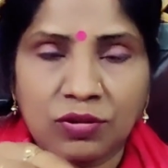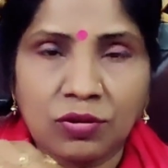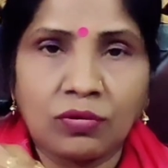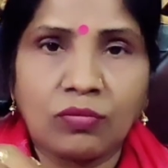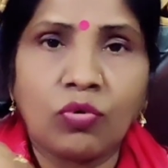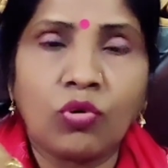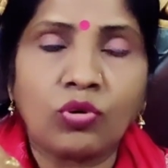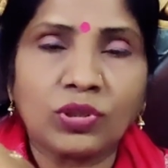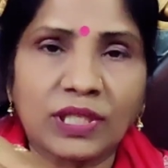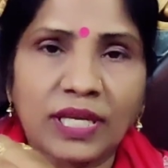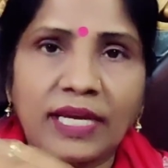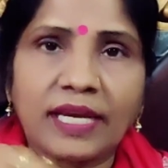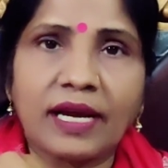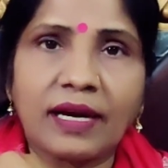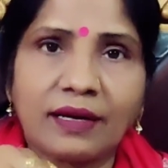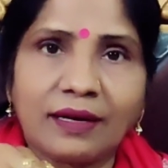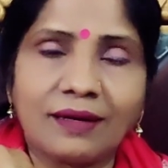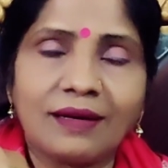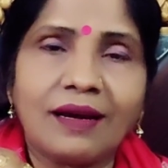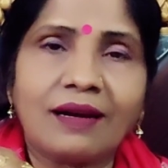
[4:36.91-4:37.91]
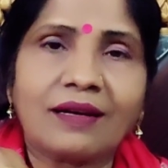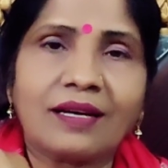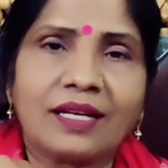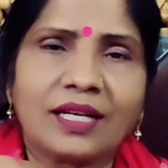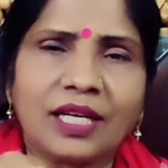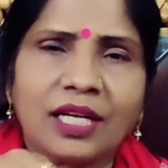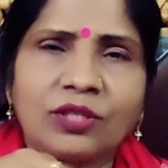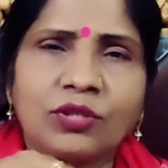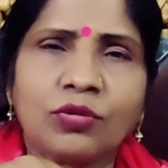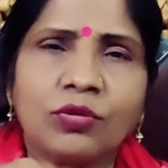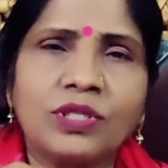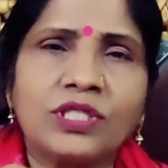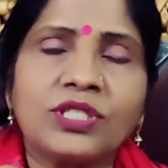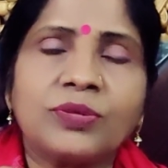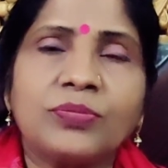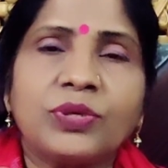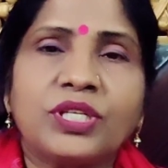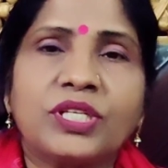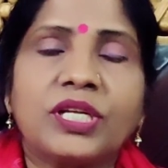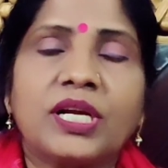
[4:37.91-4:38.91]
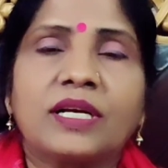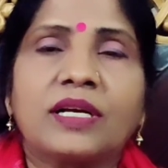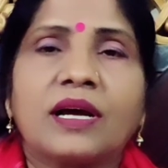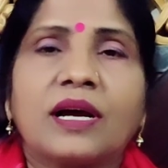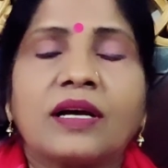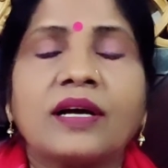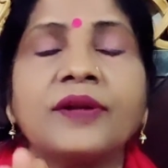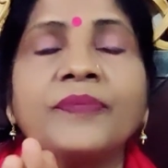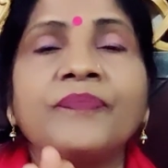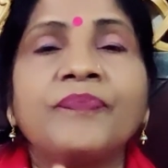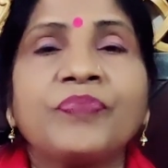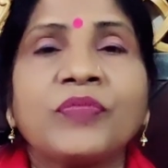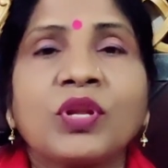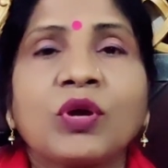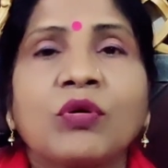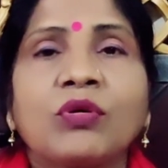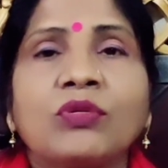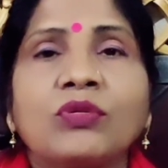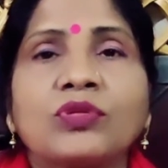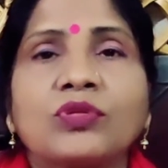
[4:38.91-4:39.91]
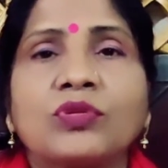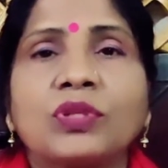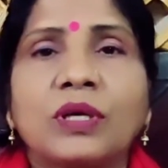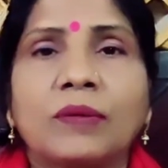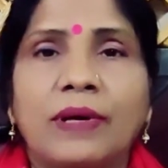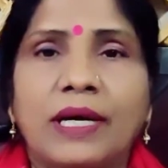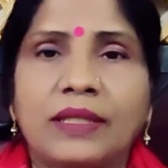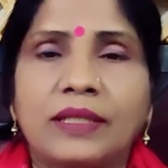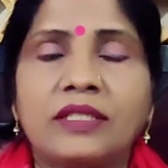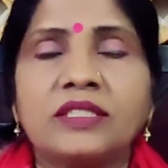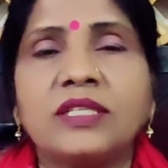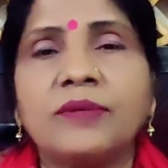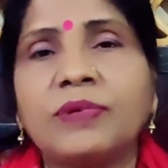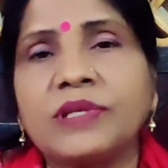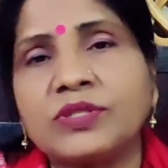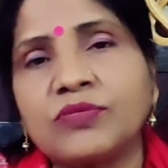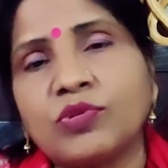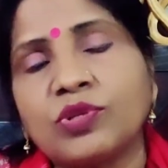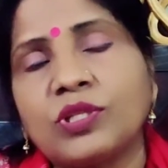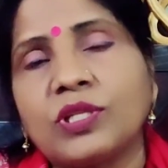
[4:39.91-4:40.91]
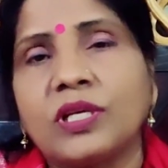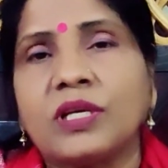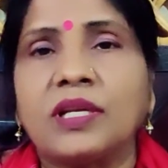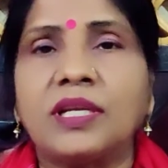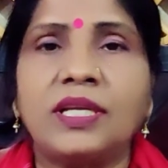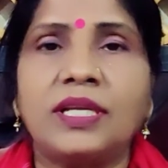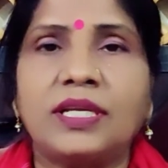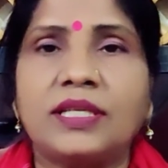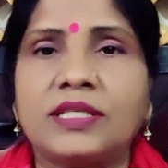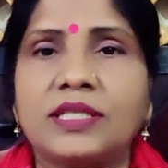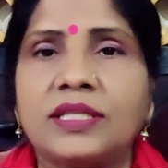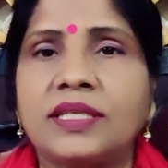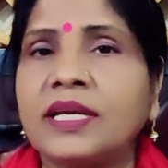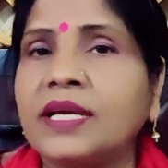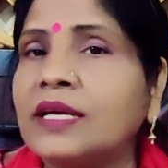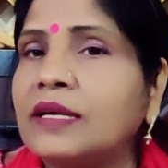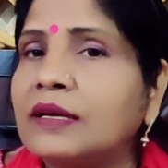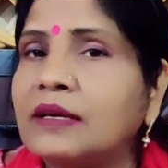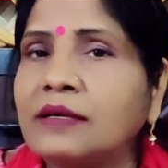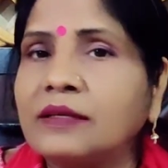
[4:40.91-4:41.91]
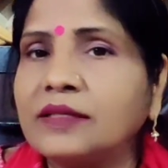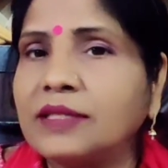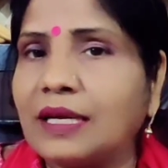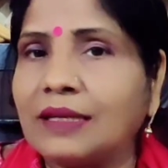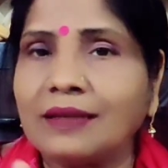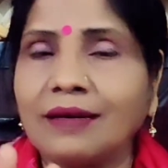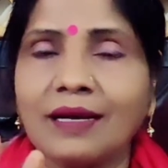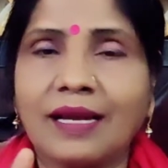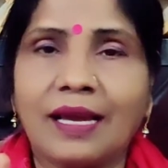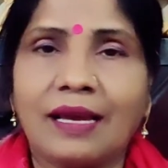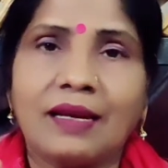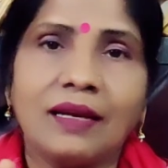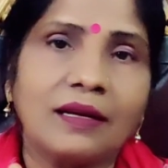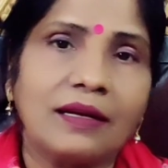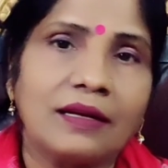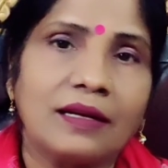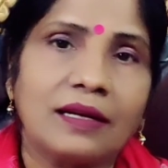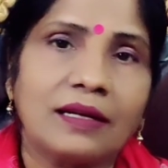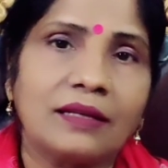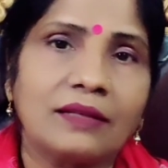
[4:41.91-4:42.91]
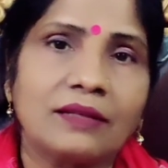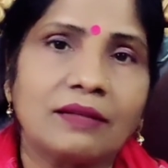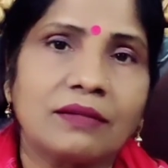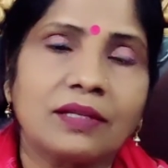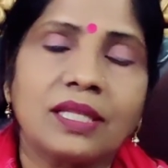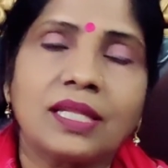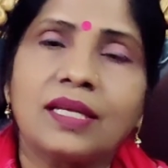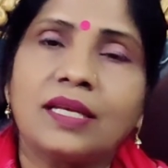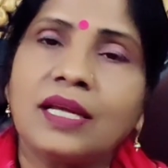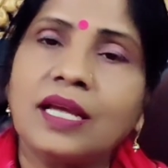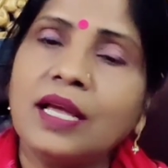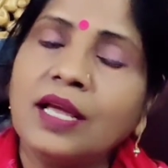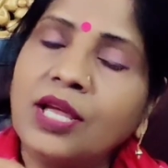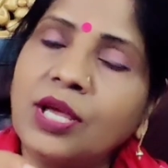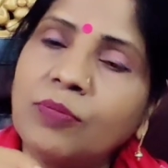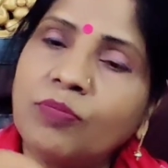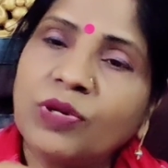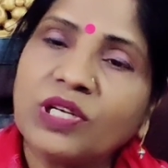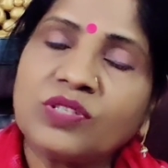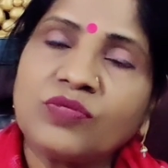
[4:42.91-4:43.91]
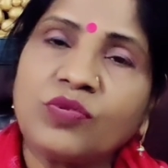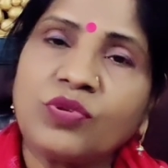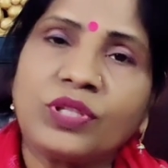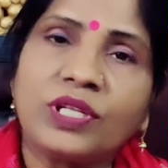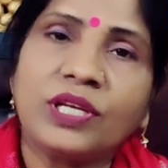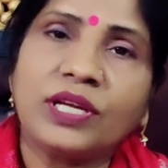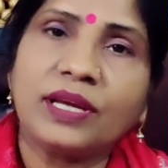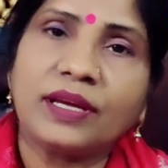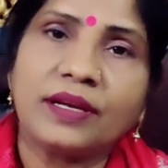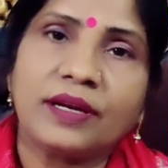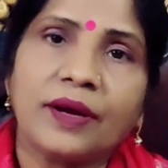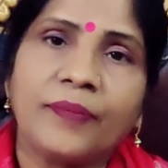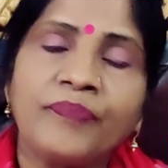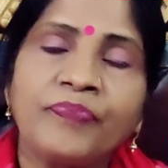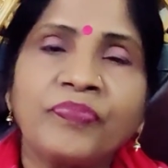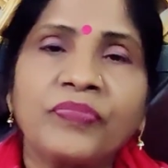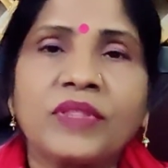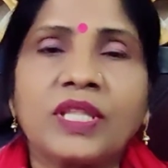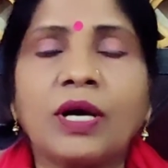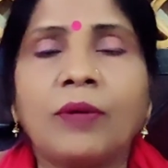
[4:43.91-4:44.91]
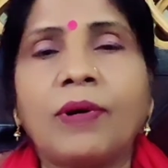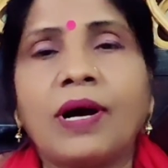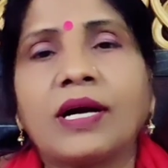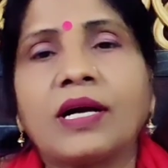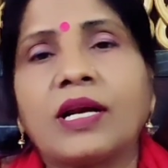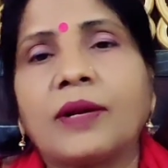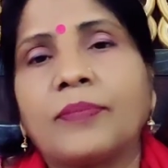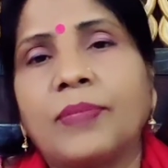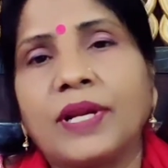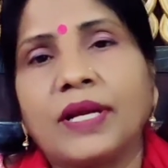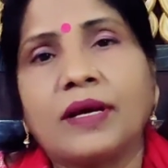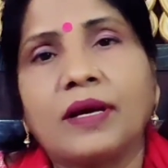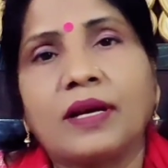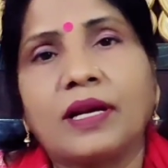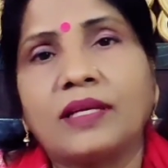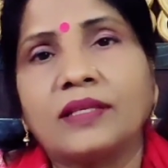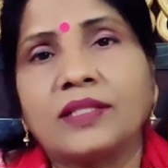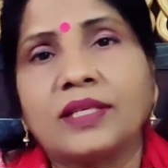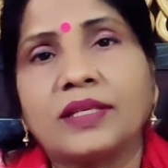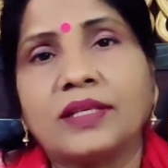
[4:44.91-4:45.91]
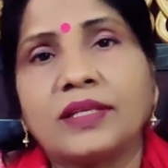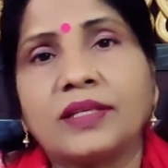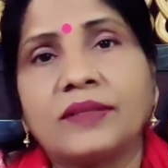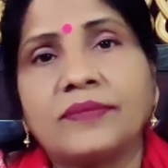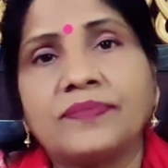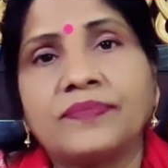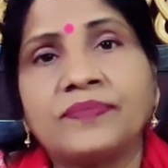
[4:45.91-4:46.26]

खोद के या गड्ढा करके थोड़ी सी मिट्टी हटाकर और उसको दबा दीजिए बस वो दिखनी नहीं चाहिए ज्यादा गहरे गड्ढे की जरूरत नहीं है बस वो दिखे ना दबाकर अपने घर आ जाइए